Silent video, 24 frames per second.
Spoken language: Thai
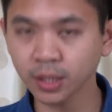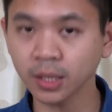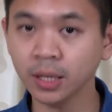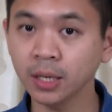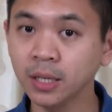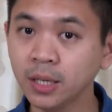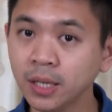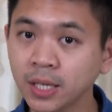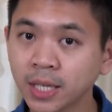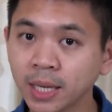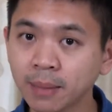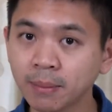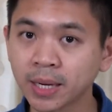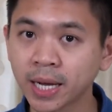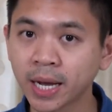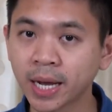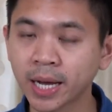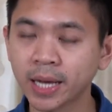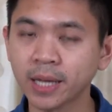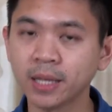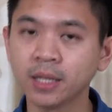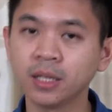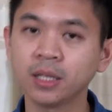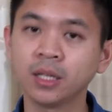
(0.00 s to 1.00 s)
เรื่องธรรมดา
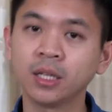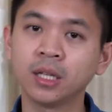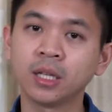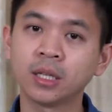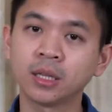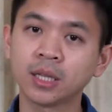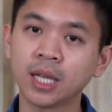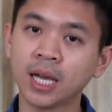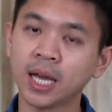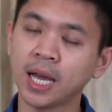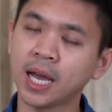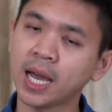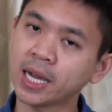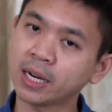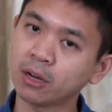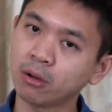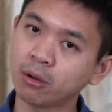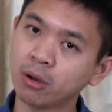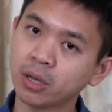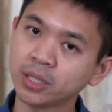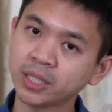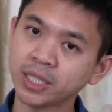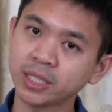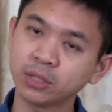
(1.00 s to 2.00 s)
แต่หากเรา
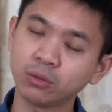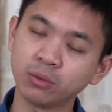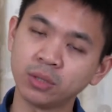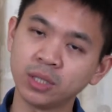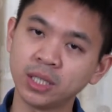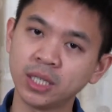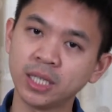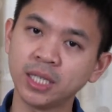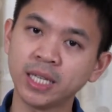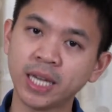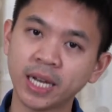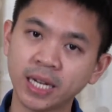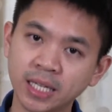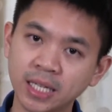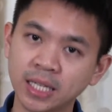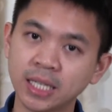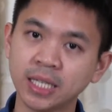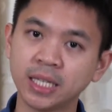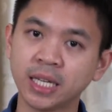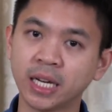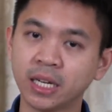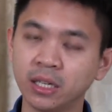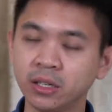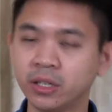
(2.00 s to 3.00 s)
เข้าใจจุดนี้อย่างดี
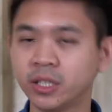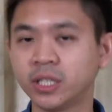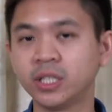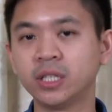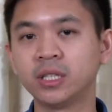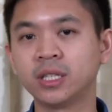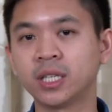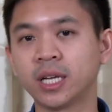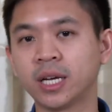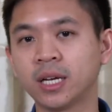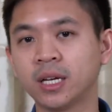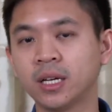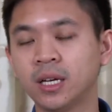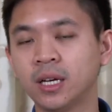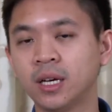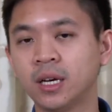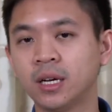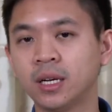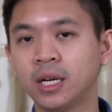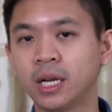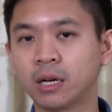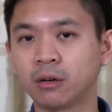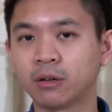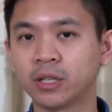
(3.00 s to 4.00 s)
อย่างลึกซึ้งเนี่ย
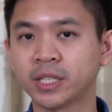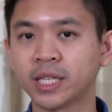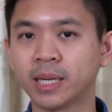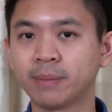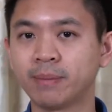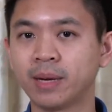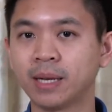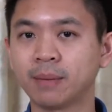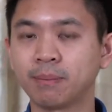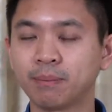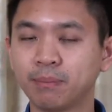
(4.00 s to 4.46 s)
เราก็สามารถ